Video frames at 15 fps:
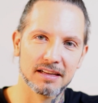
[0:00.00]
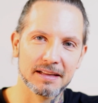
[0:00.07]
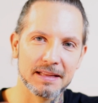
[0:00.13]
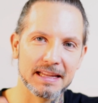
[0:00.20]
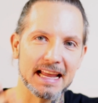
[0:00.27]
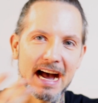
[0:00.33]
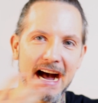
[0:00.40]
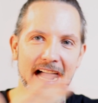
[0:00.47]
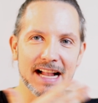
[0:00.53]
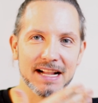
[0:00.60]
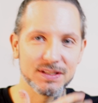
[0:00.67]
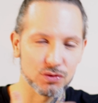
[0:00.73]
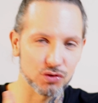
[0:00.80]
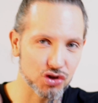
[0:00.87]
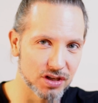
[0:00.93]
in der
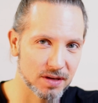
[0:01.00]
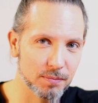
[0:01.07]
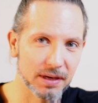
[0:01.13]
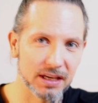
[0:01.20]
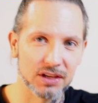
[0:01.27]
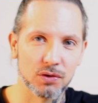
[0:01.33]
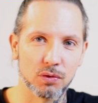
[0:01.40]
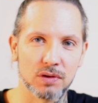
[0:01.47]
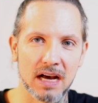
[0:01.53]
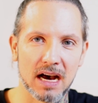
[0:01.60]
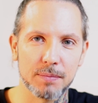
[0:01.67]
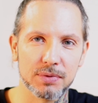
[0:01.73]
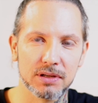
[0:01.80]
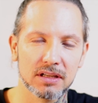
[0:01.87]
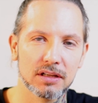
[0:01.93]
Hals- und Stimmregion habe.